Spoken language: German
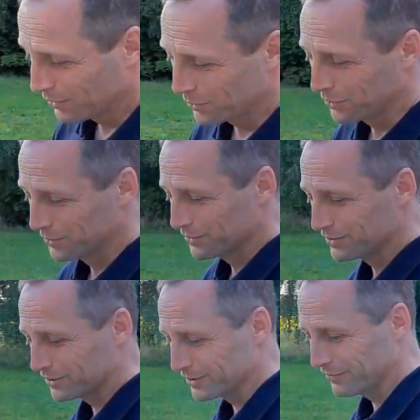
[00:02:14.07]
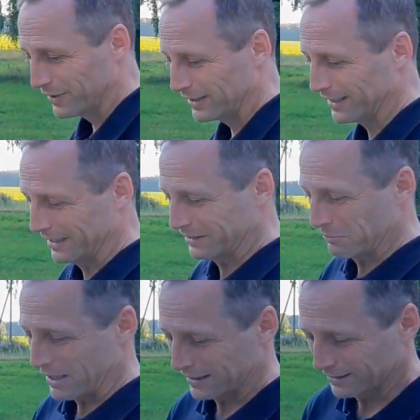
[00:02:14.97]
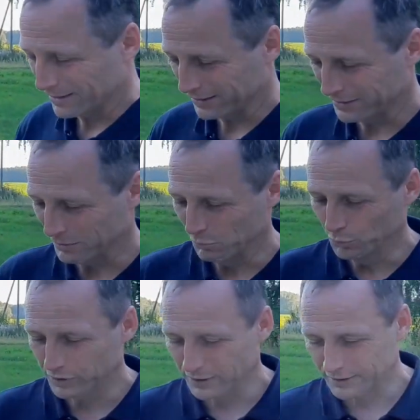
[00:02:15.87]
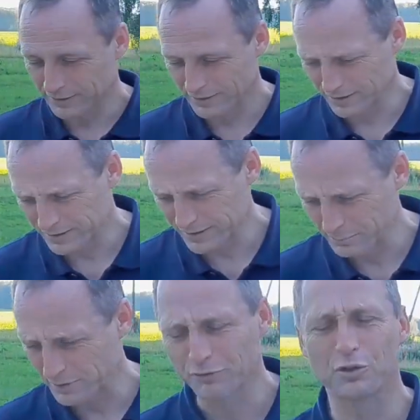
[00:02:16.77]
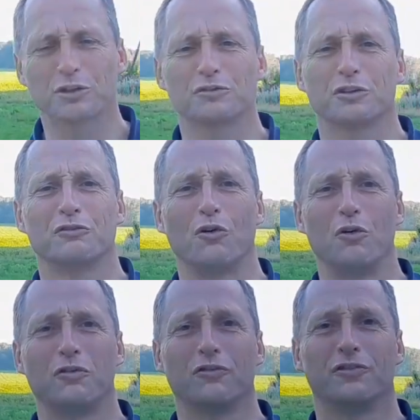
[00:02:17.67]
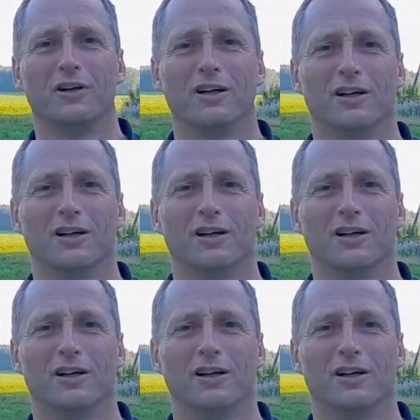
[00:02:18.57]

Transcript: Und da war ein alter Mann, der hat ihn ermutigt, er hat sich immer gefürchtet vor den Wölfen.